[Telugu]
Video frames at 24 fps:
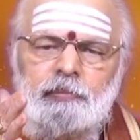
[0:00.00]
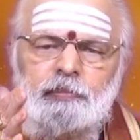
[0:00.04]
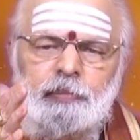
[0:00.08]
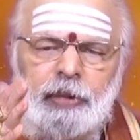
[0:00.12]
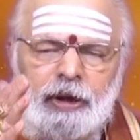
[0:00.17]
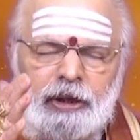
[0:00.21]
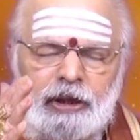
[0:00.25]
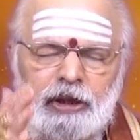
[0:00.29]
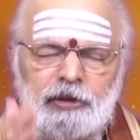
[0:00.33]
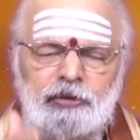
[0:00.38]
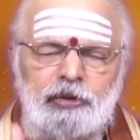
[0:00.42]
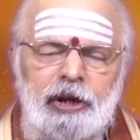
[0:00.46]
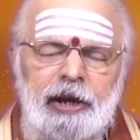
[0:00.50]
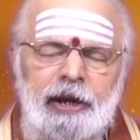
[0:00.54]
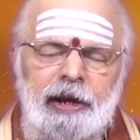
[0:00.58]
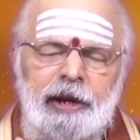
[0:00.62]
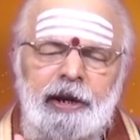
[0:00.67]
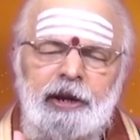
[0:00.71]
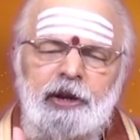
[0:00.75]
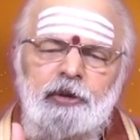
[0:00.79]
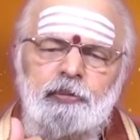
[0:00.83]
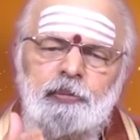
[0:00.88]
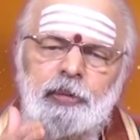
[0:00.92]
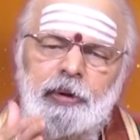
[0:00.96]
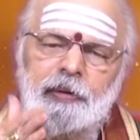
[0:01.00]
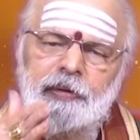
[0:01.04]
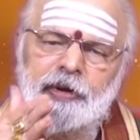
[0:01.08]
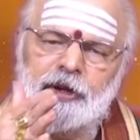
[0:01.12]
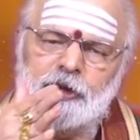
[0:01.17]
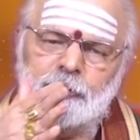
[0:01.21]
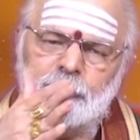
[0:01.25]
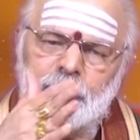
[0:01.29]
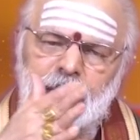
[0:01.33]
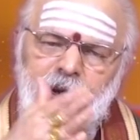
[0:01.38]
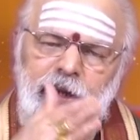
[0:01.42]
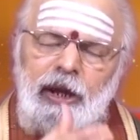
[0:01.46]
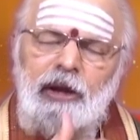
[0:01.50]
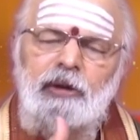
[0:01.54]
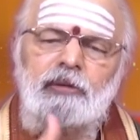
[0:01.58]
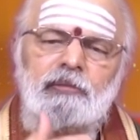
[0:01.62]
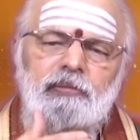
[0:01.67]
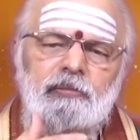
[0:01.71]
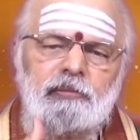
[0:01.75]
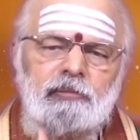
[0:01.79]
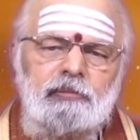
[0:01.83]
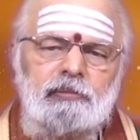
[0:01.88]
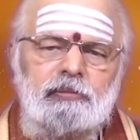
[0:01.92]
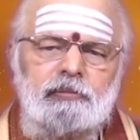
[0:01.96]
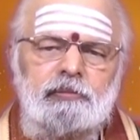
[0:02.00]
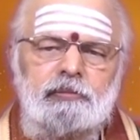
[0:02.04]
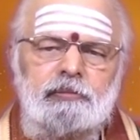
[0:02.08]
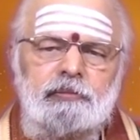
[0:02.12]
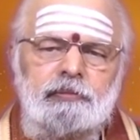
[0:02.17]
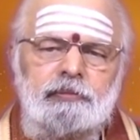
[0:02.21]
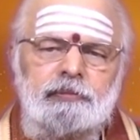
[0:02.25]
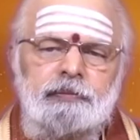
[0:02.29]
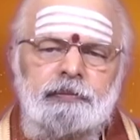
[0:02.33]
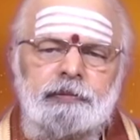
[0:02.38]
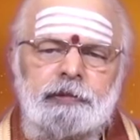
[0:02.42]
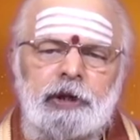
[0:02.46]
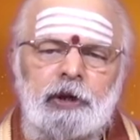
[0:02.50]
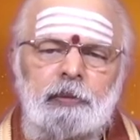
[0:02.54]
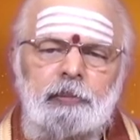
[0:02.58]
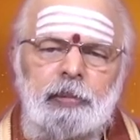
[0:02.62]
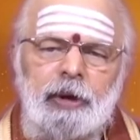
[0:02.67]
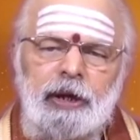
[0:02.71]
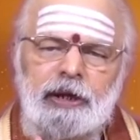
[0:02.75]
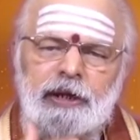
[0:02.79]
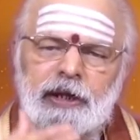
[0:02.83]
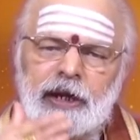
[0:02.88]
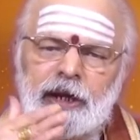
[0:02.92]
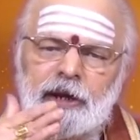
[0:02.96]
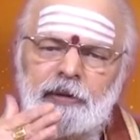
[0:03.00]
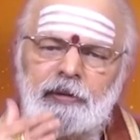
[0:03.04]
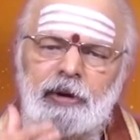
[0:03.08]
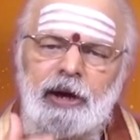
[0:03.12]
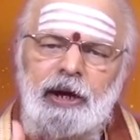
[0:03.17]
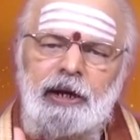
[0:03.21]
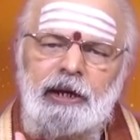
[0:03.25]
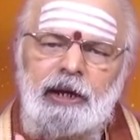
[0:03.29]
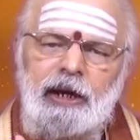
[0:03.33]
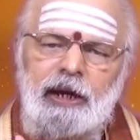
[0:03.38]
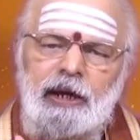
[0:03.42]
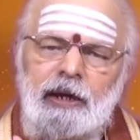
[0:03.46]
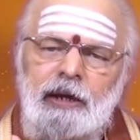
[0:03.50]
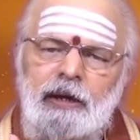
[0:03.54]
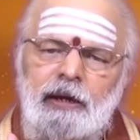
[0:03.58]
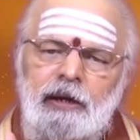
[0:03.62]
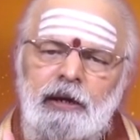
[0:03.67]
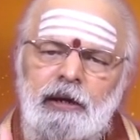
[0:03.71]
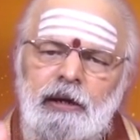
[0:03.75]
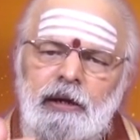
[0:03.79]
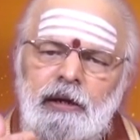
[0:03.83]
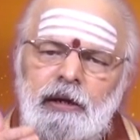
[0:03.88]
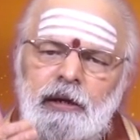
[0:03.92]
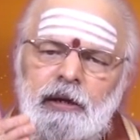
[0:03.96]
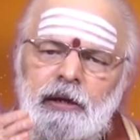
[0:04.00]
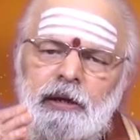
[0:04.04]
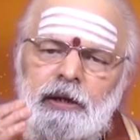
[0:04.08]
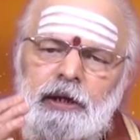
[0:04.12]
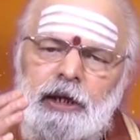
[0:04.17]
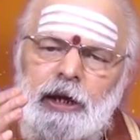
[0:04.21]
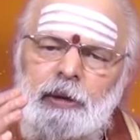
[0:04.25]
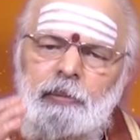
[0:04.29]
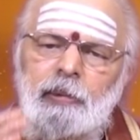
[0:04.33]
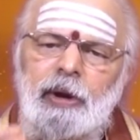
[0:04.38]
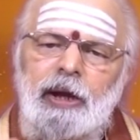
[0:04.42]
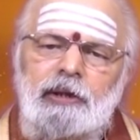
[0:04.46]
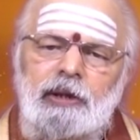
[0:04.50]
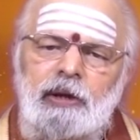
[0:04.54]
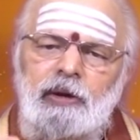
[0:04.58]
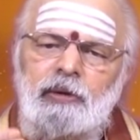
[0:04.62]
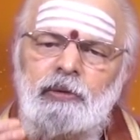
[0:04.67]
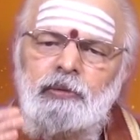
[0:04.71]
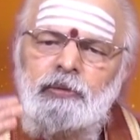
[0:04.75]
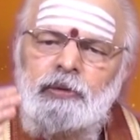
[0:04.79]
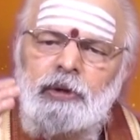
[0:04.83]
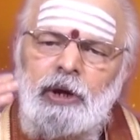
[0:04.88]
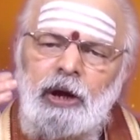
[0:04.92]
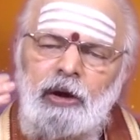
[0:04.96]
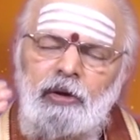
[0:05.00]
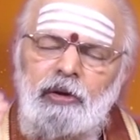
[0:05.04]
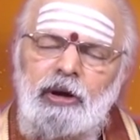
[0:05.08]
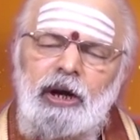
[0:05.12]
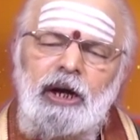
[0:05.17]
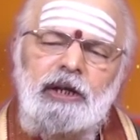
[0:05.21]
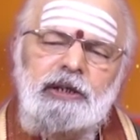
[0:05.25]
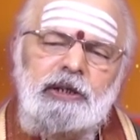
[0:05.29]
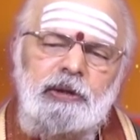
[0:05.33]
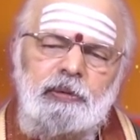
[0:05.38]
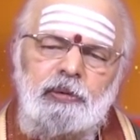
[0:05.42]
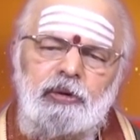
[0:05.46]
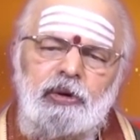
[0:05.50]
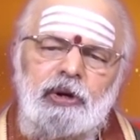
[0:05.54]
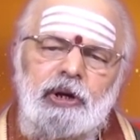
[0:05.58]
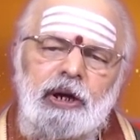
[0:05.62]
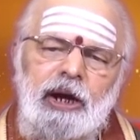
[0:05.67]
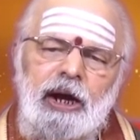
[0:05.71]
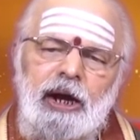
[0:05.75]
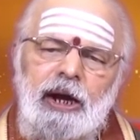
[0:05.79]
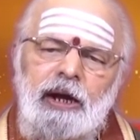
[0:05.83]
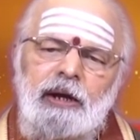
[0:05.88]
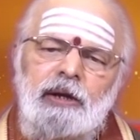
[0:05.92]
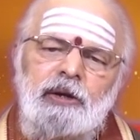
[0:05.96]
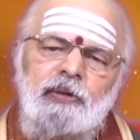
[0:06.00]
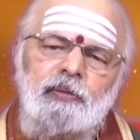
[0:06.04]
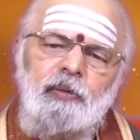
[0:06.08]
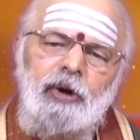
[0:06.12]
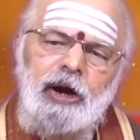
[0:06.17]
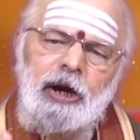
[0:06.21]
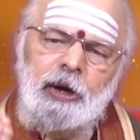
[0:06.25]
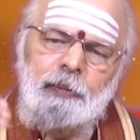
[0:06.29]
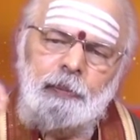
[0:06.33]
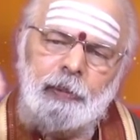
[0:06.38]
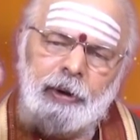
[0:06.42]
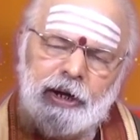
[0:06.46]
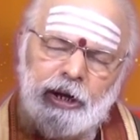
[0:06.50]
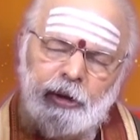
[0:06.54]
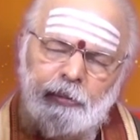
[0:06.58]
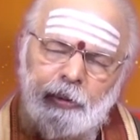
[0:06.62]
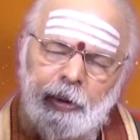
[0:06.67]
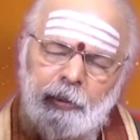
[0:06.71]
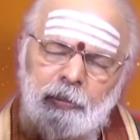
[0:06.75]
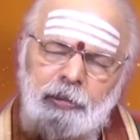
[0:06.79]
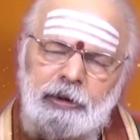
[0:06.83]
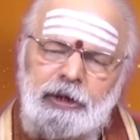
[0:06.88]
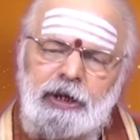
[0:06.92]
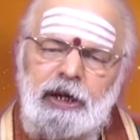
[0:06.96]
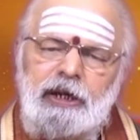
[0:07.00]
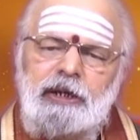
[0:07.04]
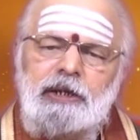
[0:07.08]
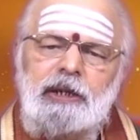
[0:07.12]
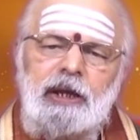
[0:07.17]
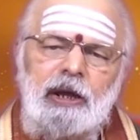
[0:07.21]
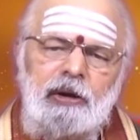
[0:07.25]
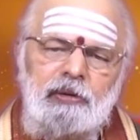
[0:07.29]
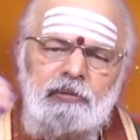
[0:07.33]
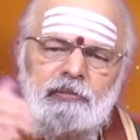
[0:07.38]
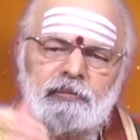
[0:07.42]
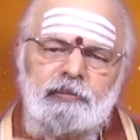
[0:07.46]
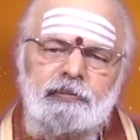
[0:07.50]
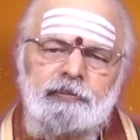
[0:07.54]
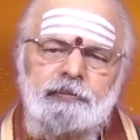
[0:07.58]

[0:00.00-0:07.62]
పద్ధతుల్ని ప్రవేశపెడతారు పనిచేయని వాళ్ళకి ఏమాత్రం అవకాశం ఇవ్వకుండా వాళ్ళు పక్కకు పంపించేస్తారు